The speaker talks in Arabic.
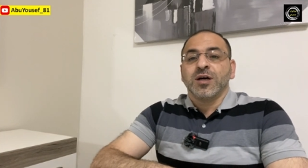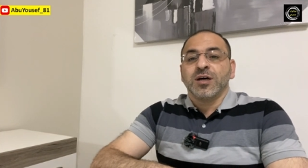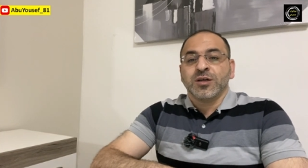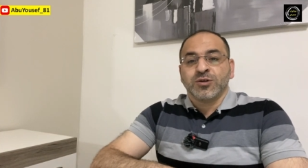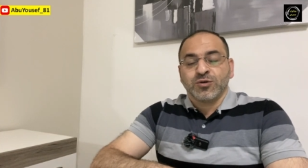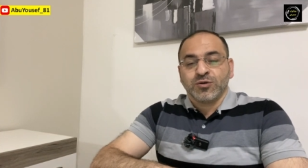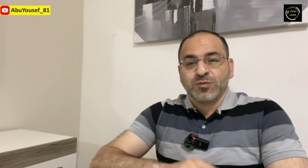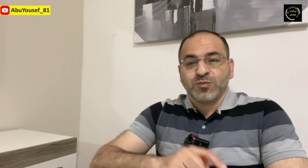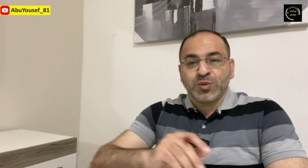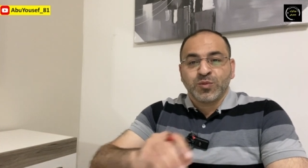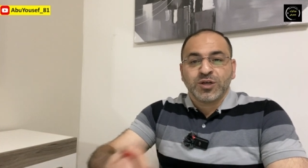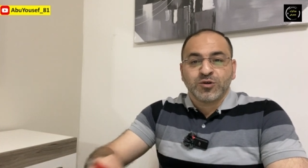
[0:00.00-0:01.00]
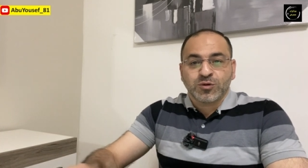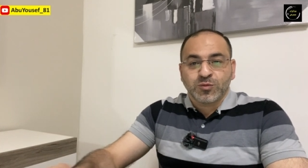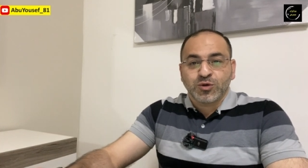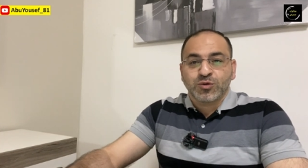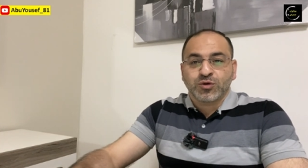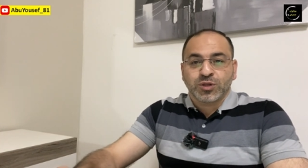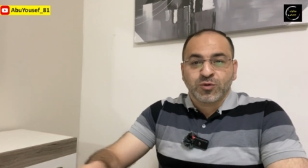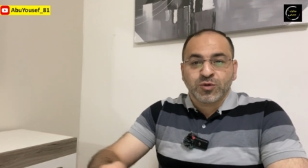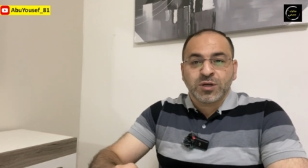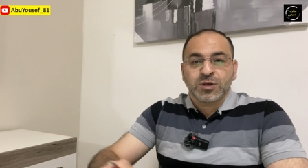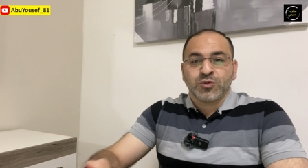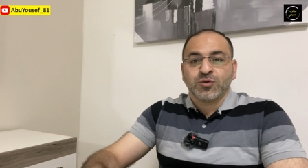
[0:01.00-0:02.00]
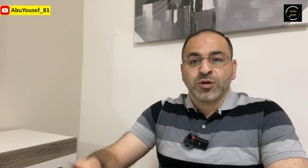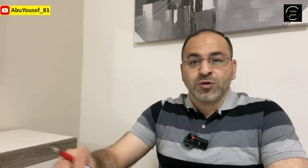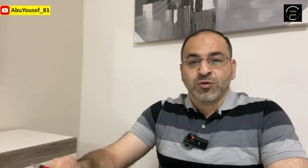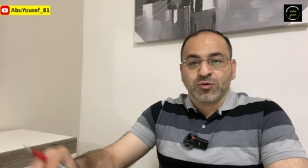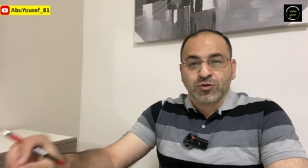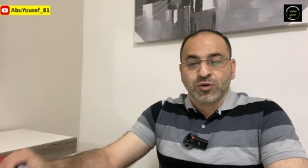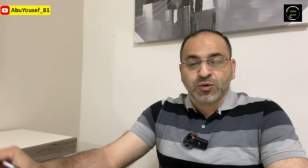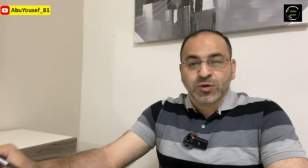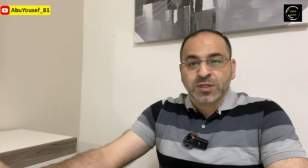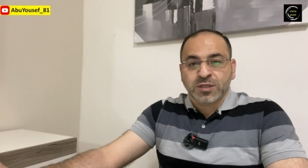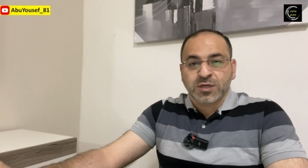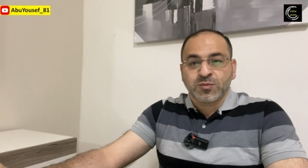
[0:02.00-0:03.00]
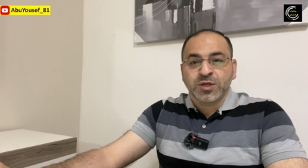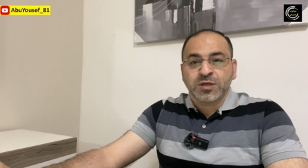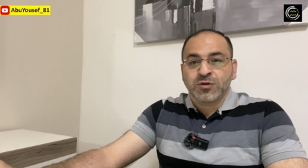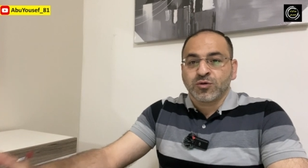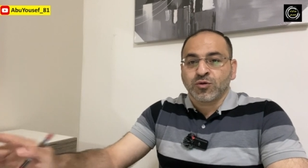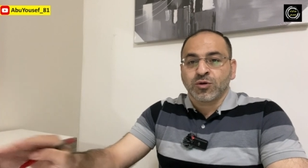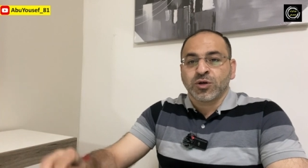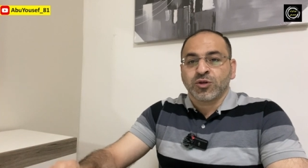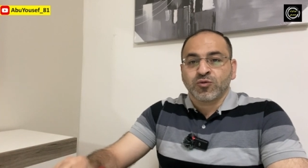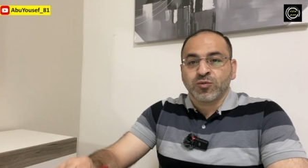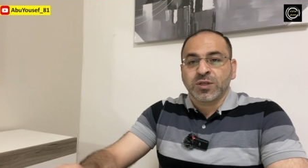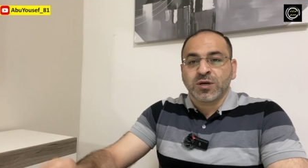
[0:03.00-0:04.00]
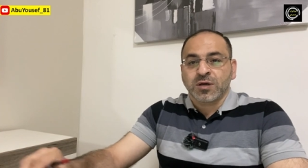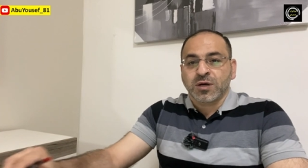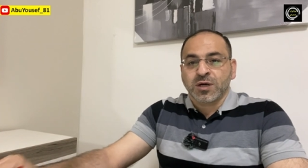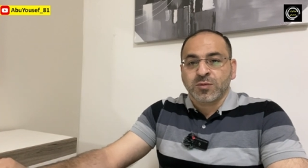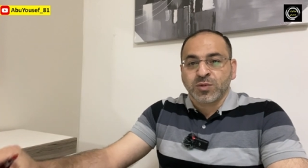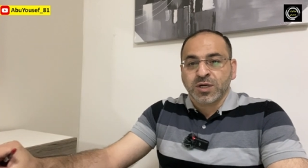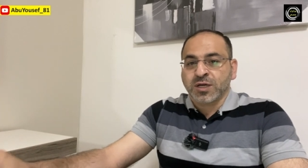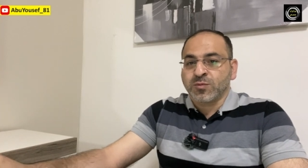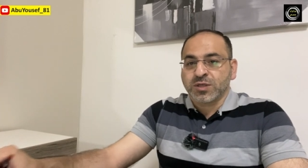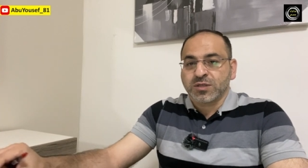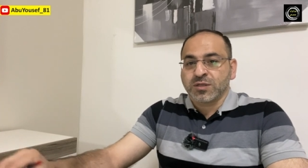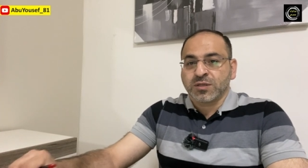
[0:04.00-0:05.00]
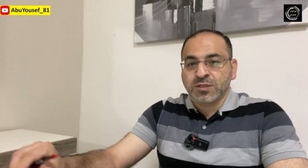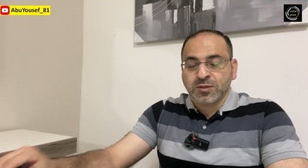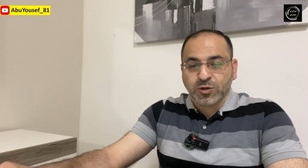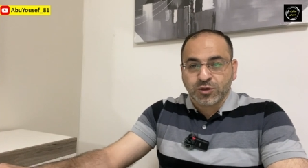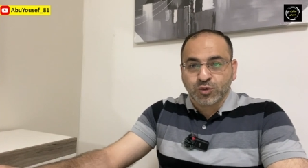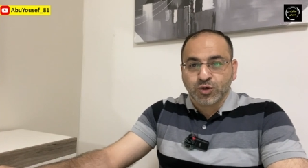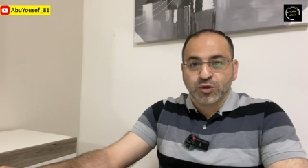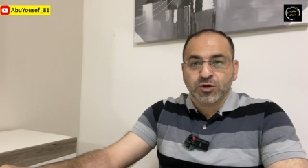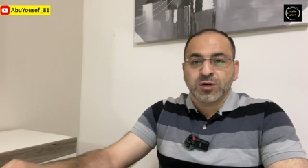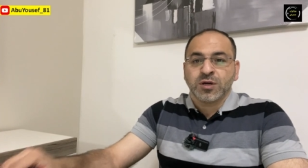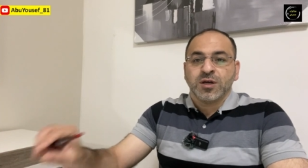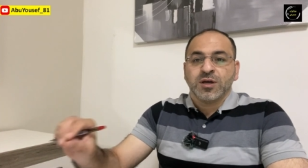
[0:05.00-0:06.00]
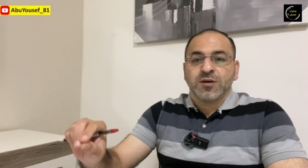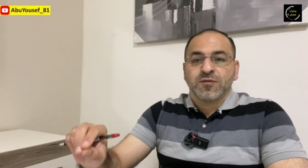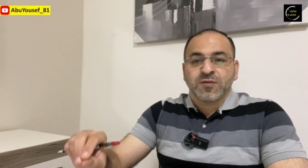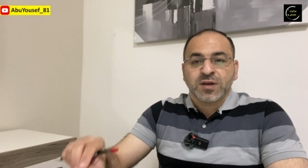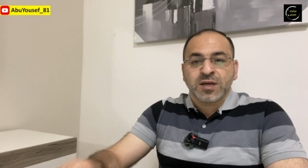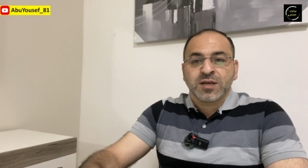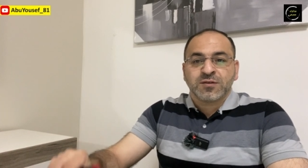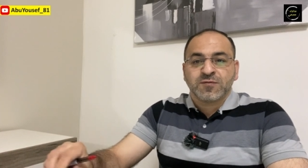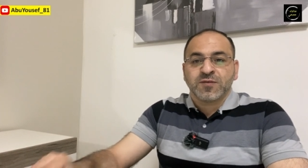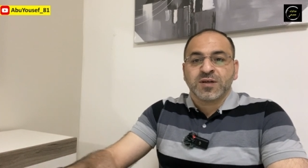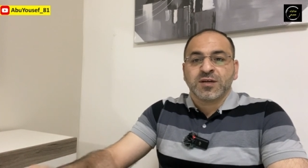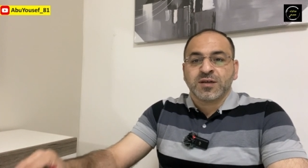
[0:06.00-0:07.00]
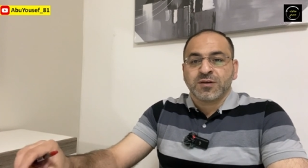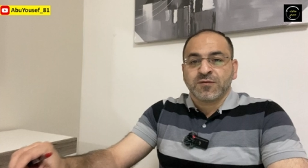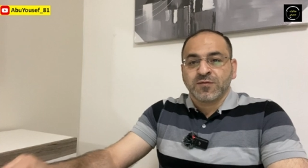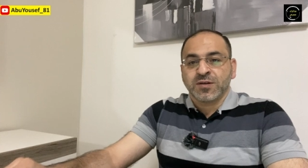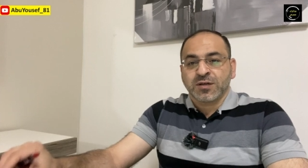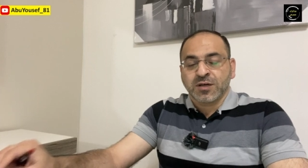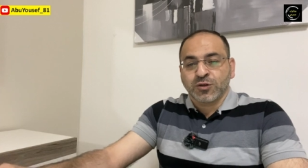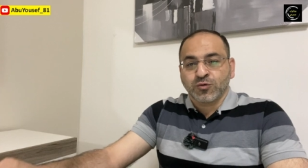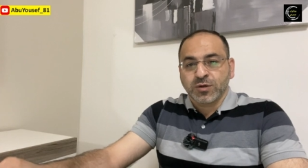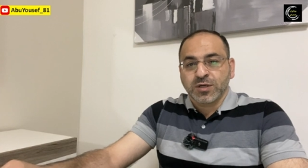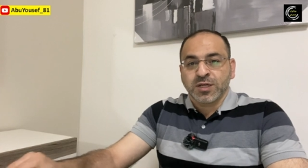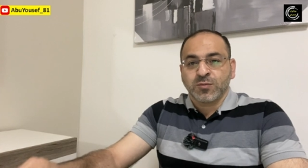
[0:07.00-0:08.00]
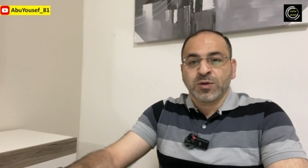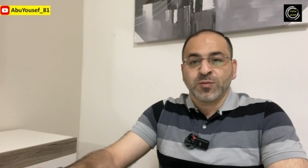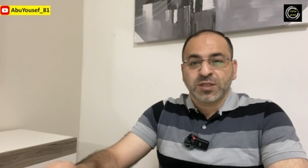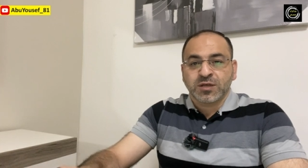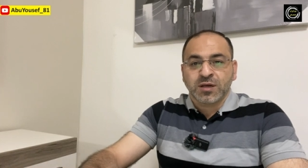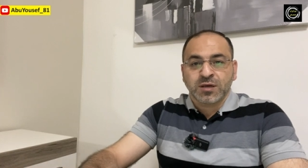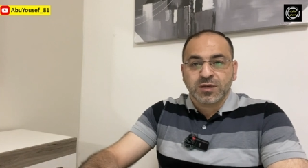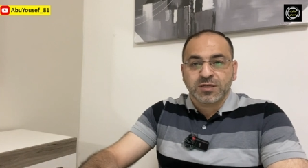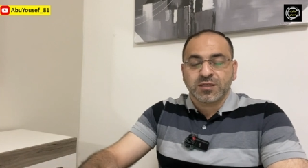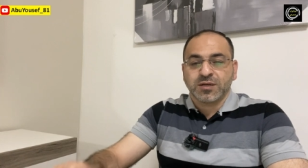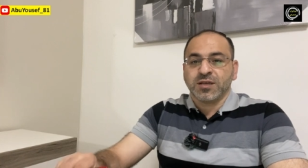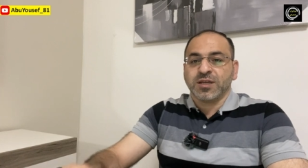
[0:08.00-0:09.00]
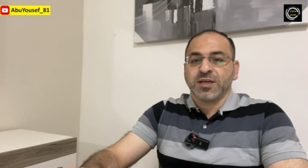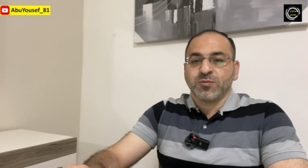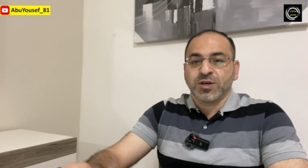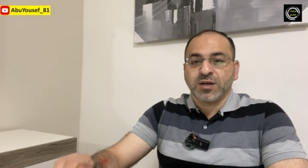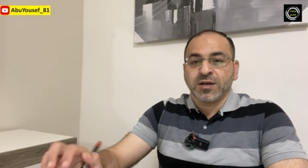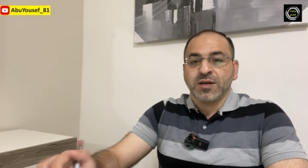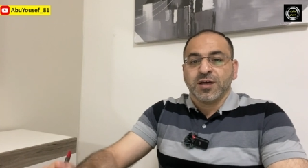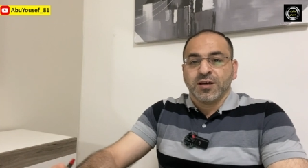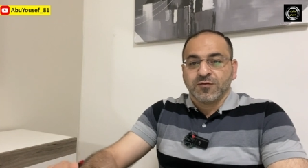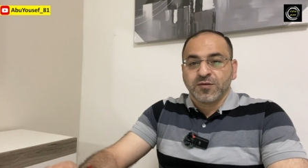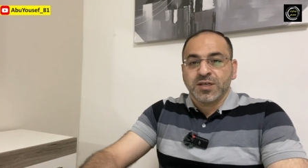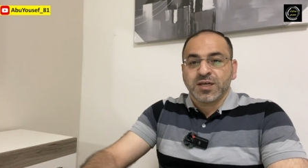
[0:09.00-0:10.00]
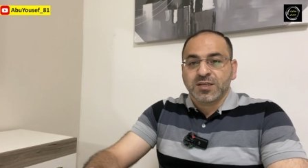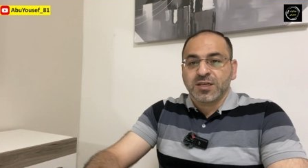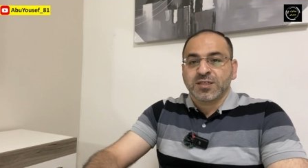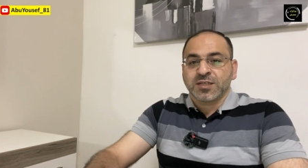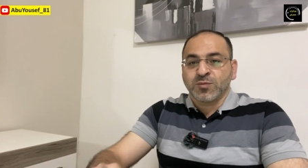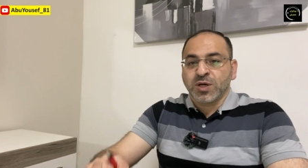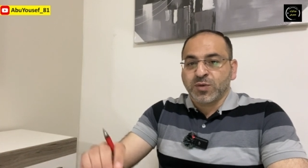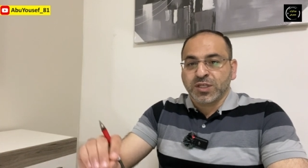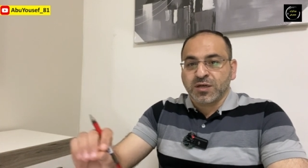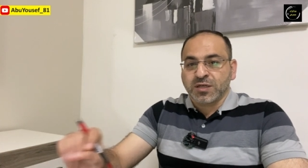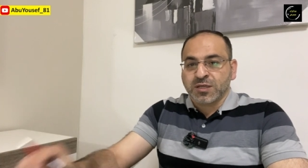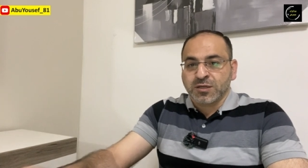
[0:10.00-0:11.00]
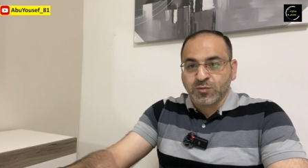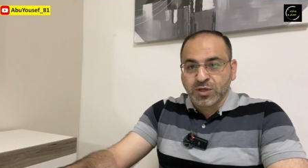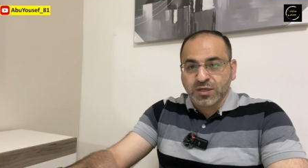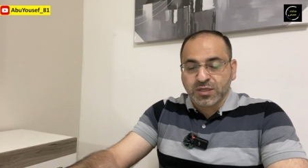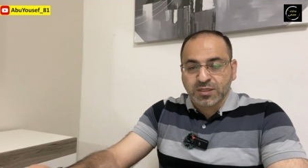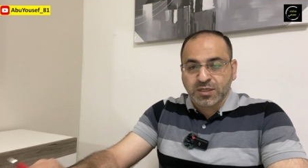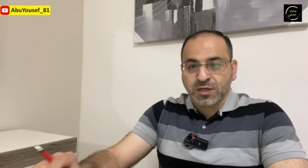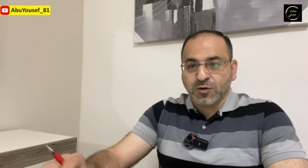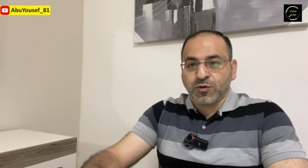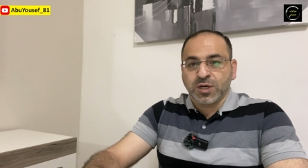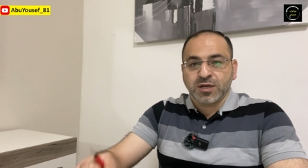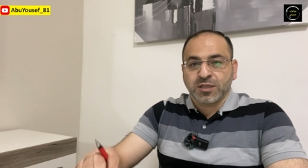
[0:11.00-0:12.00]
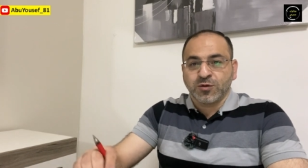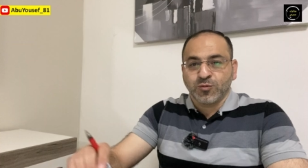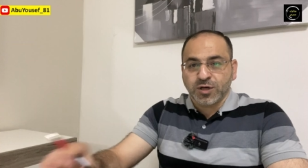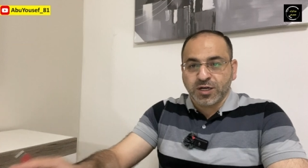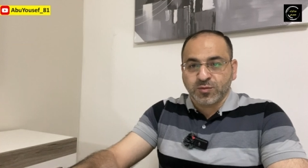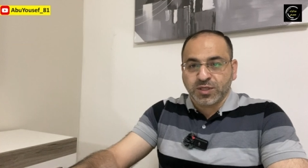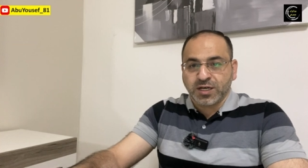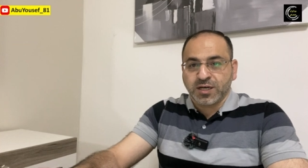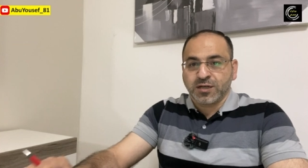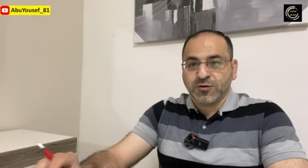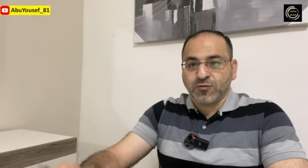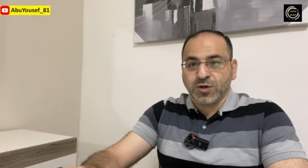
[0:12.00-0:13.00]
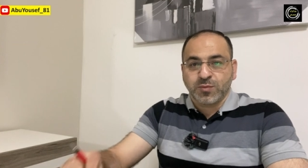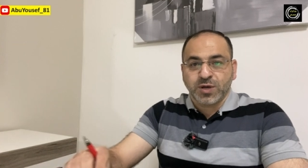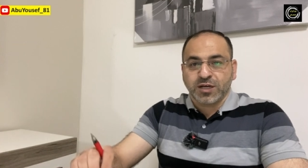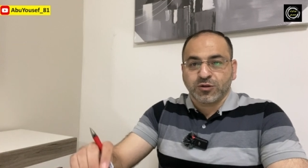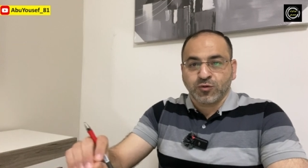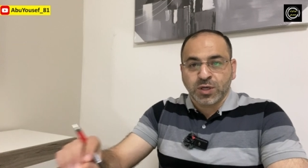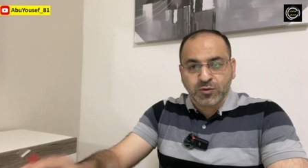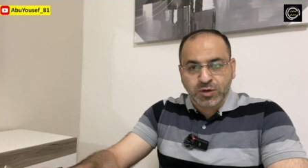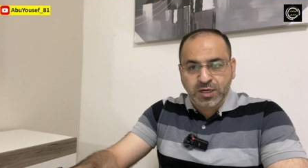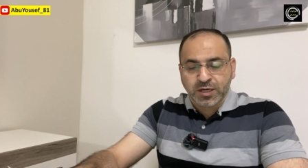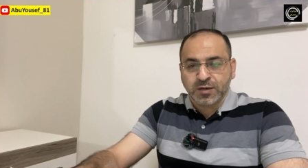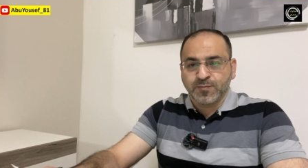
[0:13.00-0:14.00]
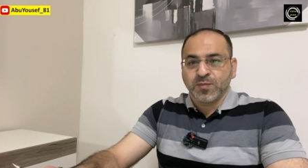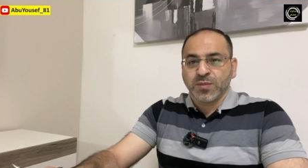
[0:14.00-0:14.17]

انه بما انه الموضوع طويل وله خطوات كبيره وكل خطوه بدها اربع خمس ست سبعة اشهر فلا تفكر في خطوة قبل ما تخلص اللي قبلها في ناس لسه ما بدأ أصلا بالقصة ولا قدم ولا امتحان ولا بعت ولا ورقة